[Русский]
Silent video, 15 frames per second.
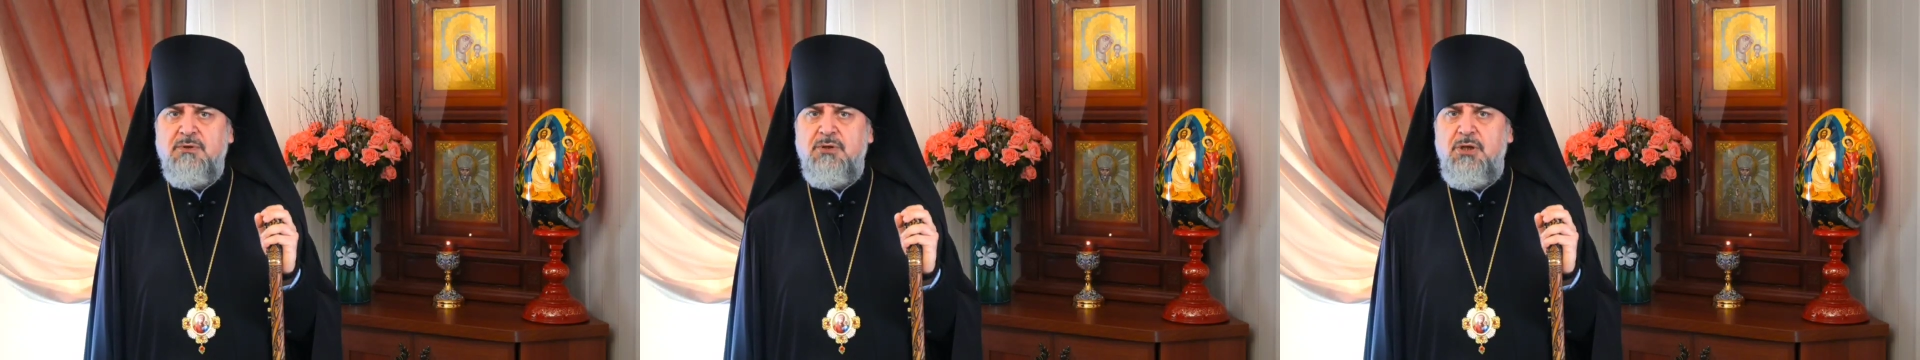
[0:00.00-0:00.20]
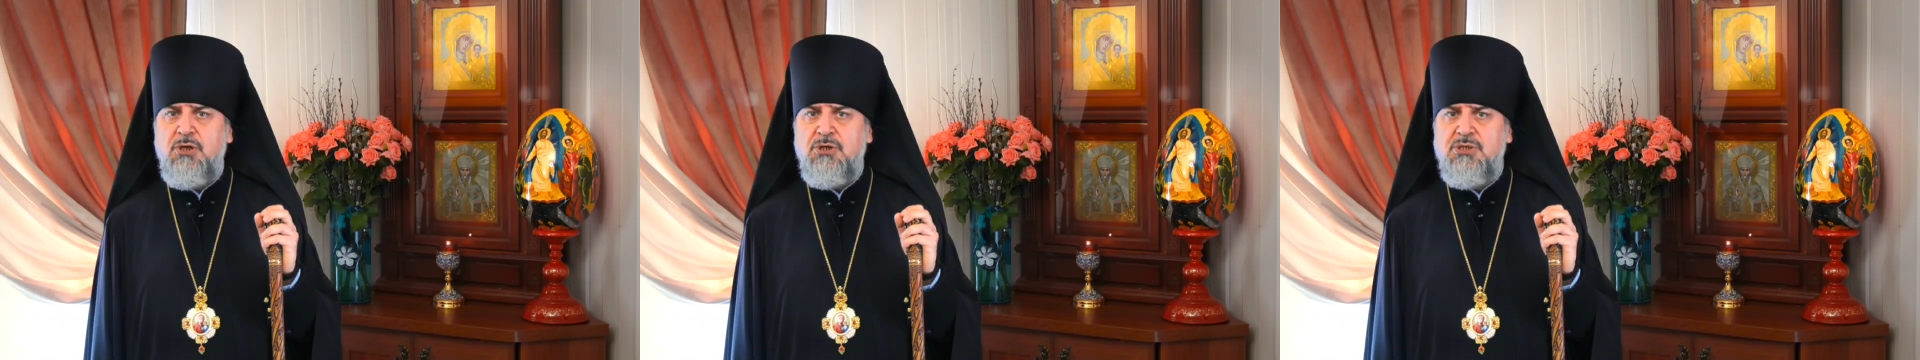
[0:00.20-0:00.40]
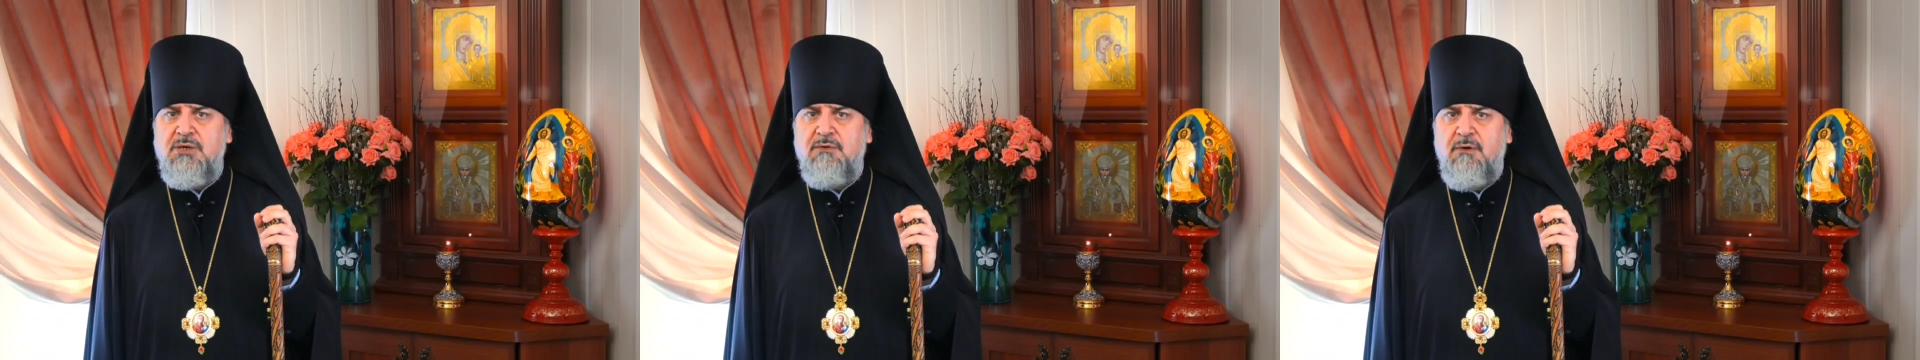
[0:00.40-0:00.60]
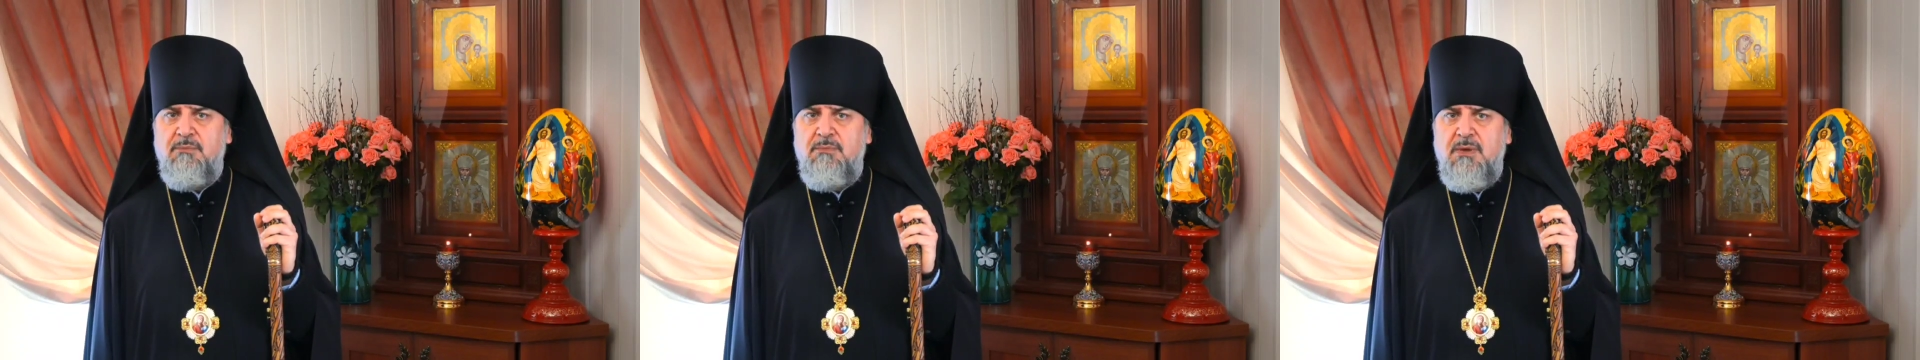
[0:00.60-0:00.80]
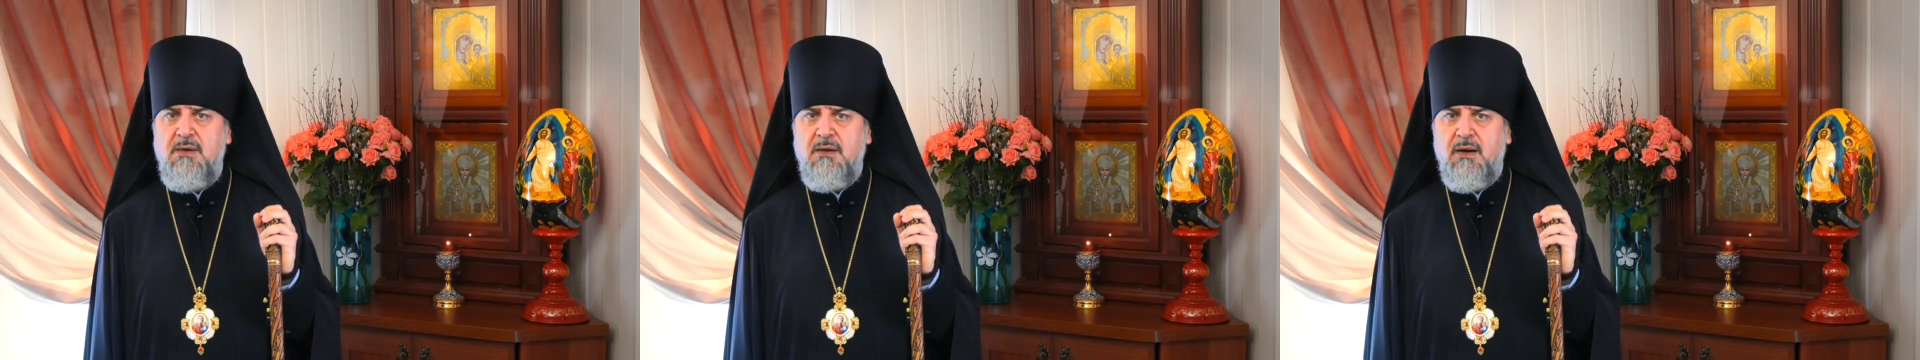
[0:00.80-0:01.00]
нынешнего
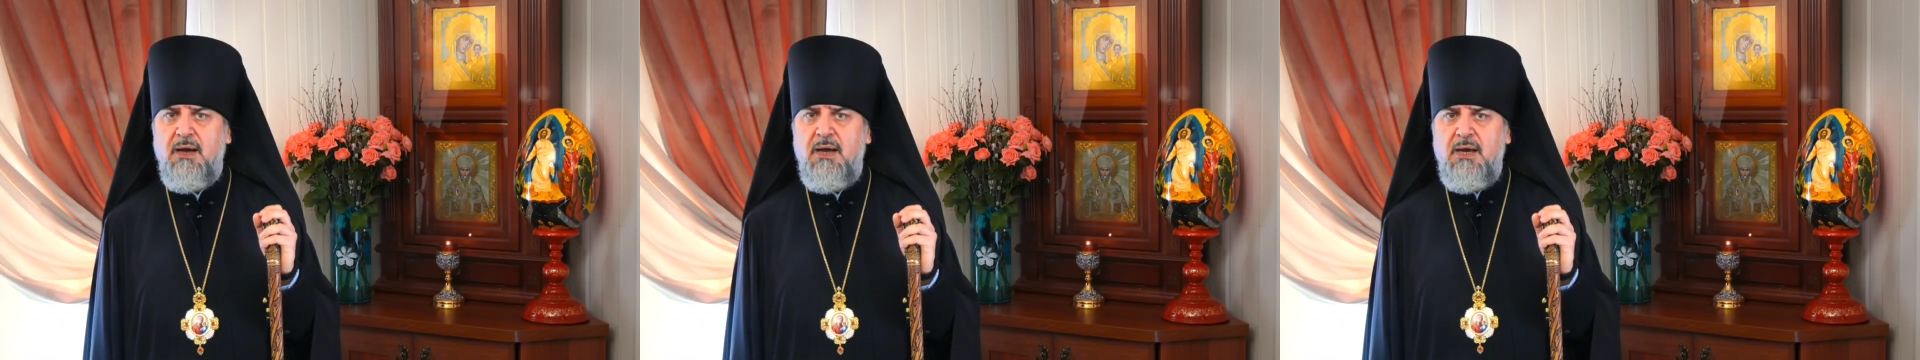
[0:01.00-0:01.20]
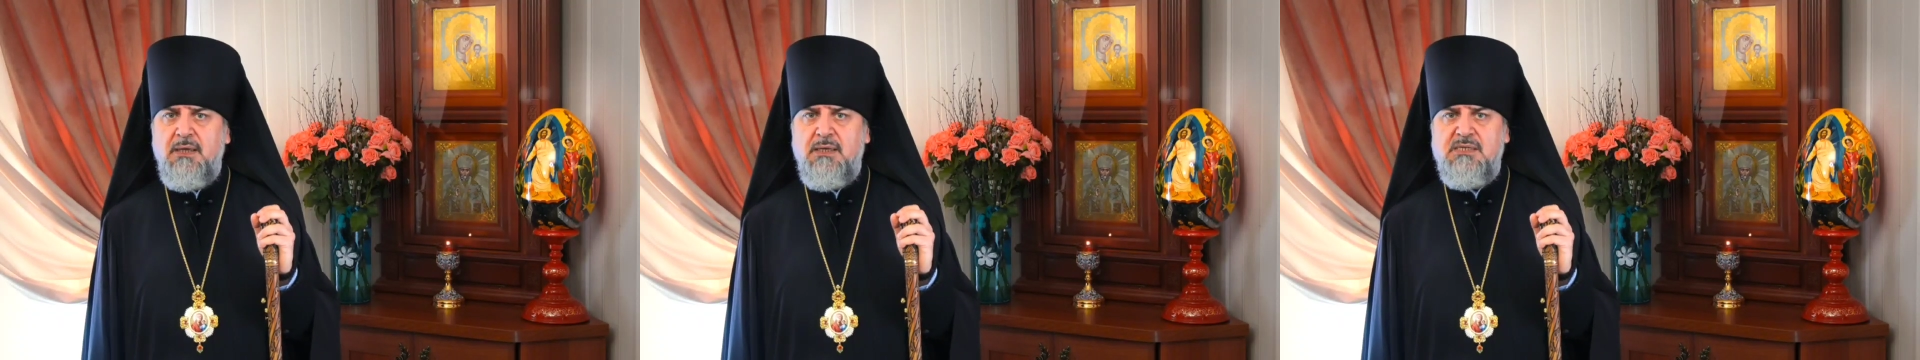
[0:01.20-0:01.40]
мира,